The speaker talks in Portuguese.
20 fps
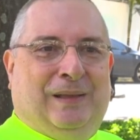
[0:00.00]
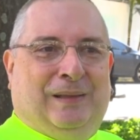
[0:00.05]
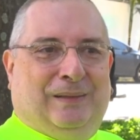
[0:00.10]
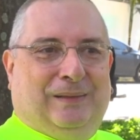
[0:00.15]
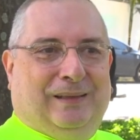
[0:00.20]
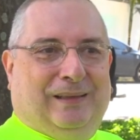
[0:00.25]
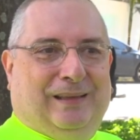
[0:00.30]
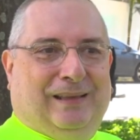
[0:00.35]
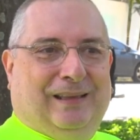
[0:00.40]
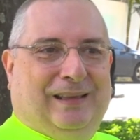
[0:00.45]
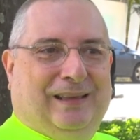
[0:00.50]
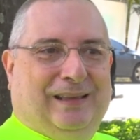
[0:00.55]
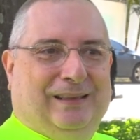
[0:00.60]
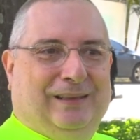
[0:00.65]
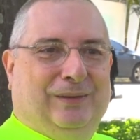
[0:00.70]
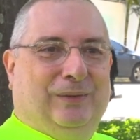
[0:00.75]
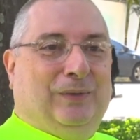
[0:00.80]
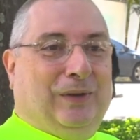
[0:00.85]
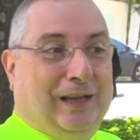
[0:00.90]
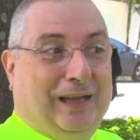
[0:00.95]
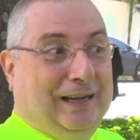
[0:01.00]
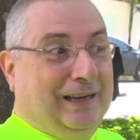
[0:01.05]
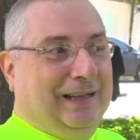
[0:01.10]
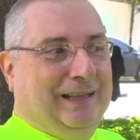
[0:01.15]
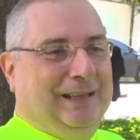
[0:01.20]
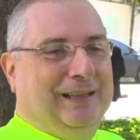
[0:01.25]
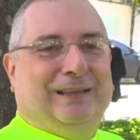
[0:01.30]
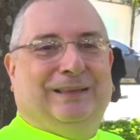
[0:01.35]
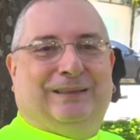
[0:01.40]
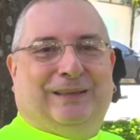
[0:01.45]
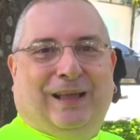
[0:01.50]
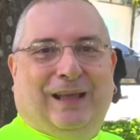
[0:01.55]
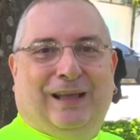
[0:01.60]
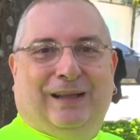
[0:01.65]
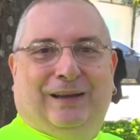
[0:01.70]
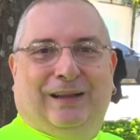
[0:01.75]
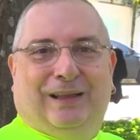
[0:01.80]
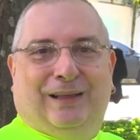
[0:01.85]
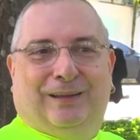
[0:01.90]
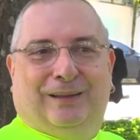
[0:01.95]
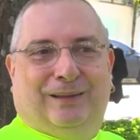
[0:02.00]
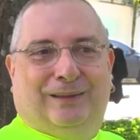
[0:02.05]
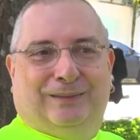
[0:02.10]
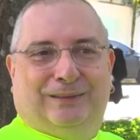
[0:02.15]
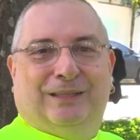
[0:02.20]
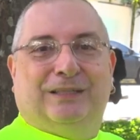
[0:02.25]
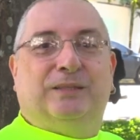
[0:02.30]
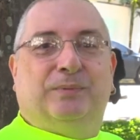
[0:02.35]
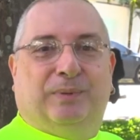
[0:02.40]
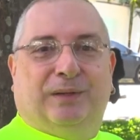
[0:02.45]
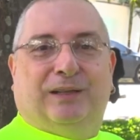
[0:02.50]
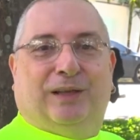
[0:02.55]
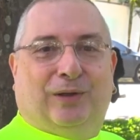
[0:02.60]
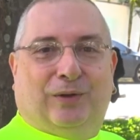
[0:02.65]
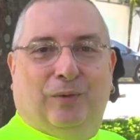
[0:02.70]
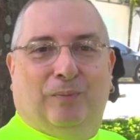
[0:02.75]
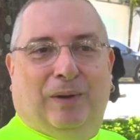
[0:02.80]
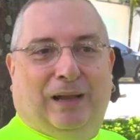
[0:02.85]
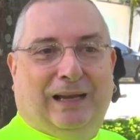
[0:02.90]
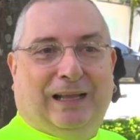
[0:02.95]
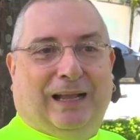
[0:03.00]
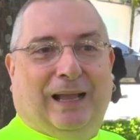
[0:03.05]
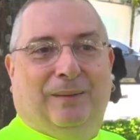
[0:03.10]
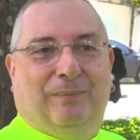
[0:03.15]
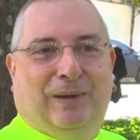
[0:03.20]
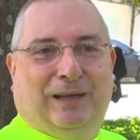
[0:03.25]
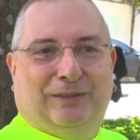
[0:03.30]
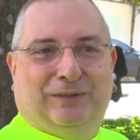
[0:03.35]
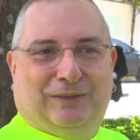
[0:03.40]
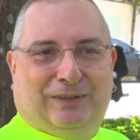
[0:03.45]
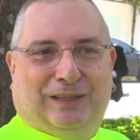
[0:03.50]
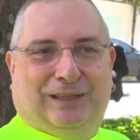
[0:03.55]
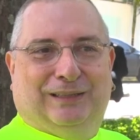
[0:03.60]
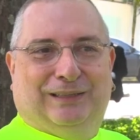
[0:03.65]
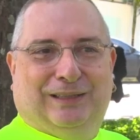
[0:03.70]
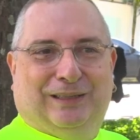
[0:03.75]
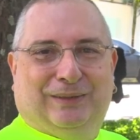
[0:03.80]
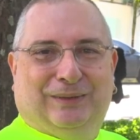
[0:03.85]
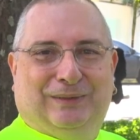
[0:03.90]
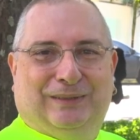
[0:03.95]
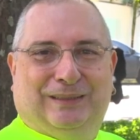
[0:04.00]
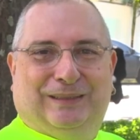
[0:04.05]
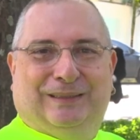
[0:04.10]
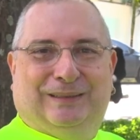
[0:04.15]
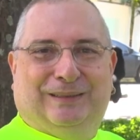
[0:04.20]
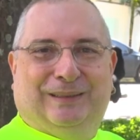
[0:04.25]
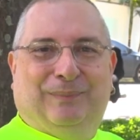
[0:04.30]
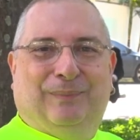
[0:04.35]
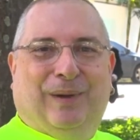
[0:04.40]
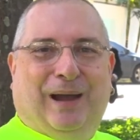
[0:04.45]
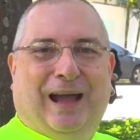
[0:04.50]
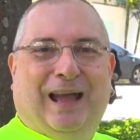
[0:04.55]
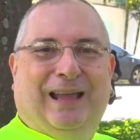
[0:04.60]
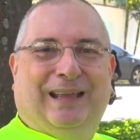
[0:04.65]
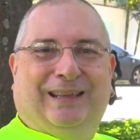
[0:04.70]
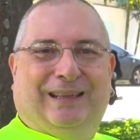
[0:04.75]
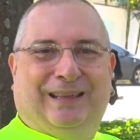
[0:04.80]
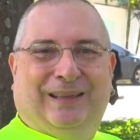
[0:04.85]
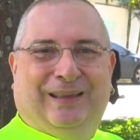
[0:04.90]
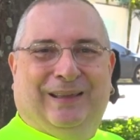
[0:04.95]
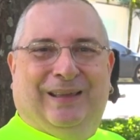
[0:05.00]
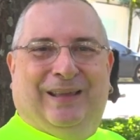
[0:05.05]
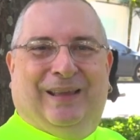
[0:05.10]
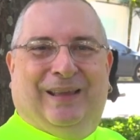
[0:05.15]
É, e o cara aí tá, né? A gente brinca que o mal acabado tá andando de, de bike.